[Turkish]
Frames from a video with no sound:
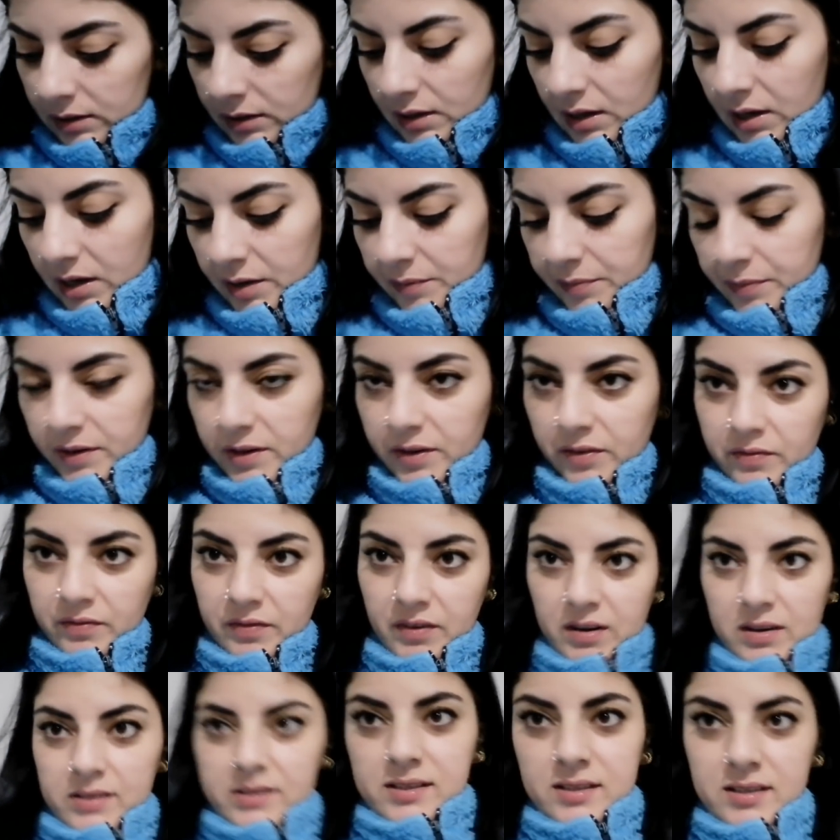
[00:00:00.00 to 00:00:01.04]
Ne
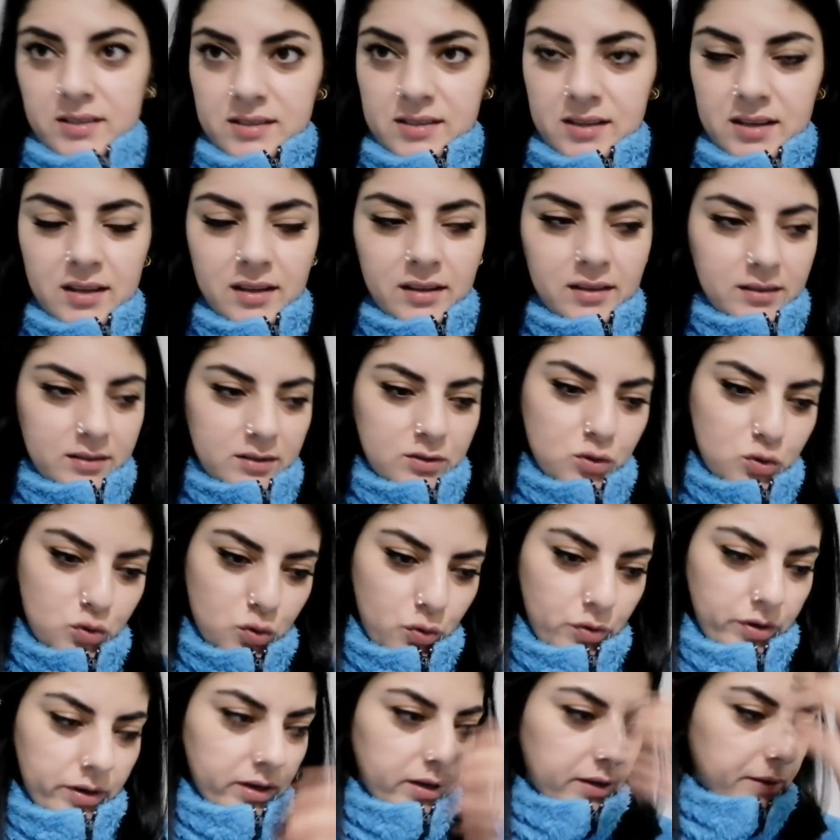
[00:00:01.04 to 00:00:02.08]
haberim var size?
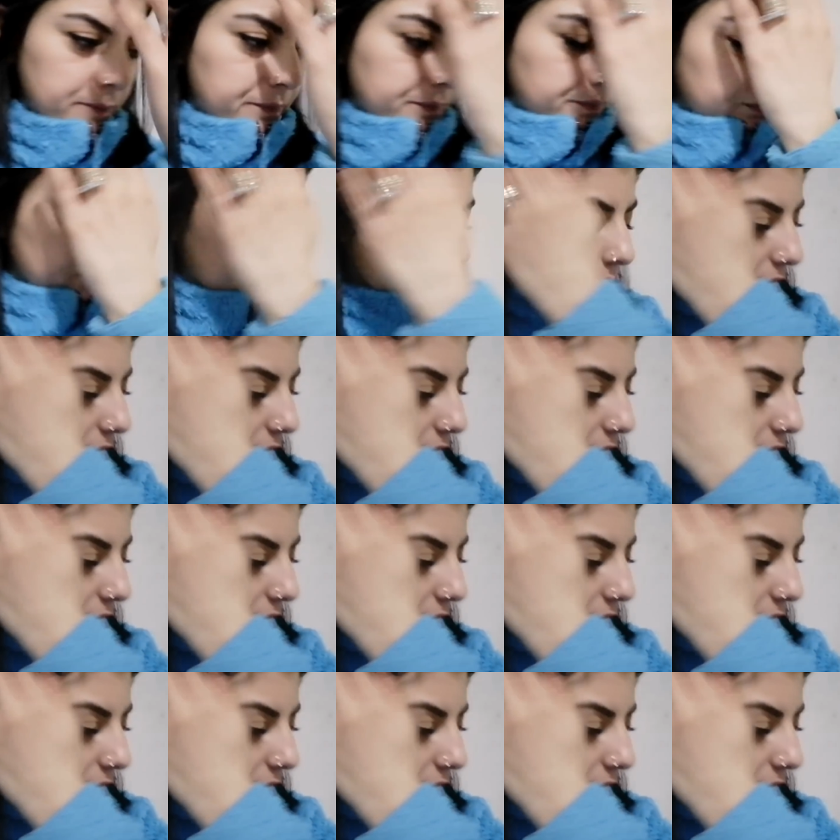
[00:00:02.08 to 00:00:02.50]
Söyleyeyim.